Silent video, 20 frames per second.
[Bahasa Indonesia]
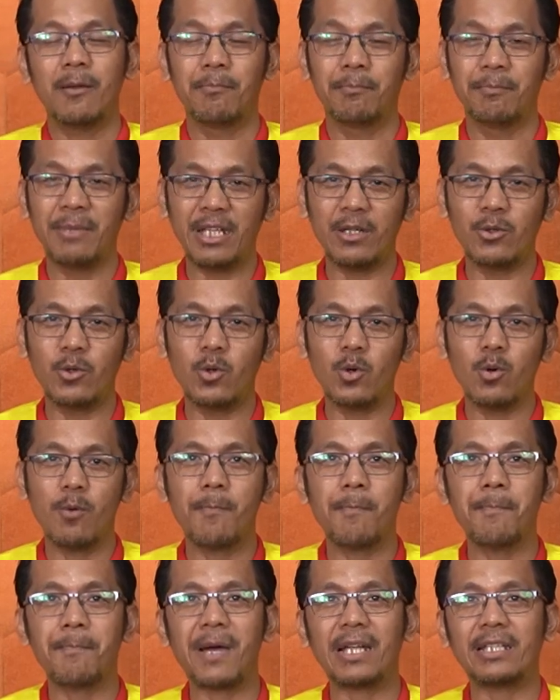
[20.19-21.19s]

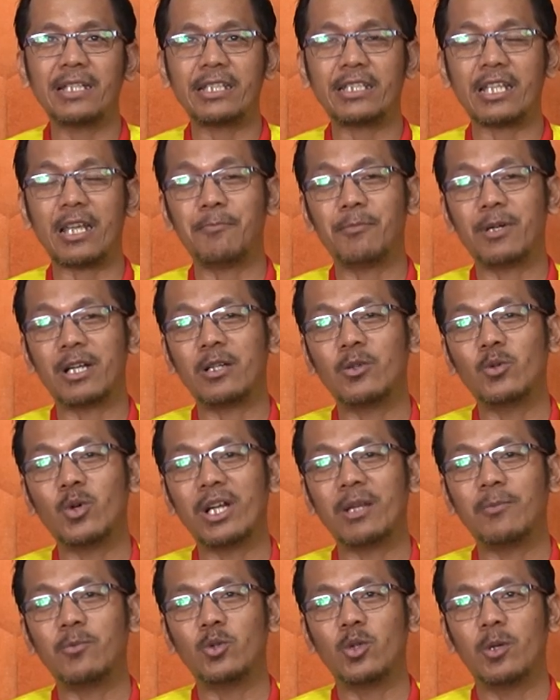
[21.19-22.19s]
Minggu 4 Desember
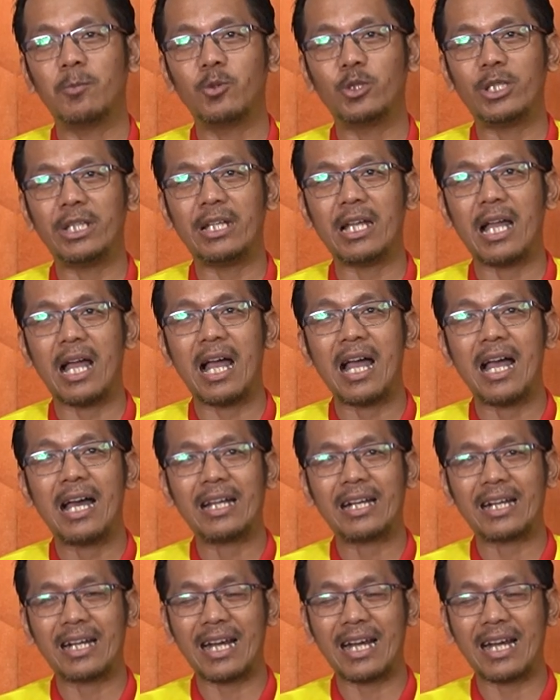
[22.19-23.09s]
2023,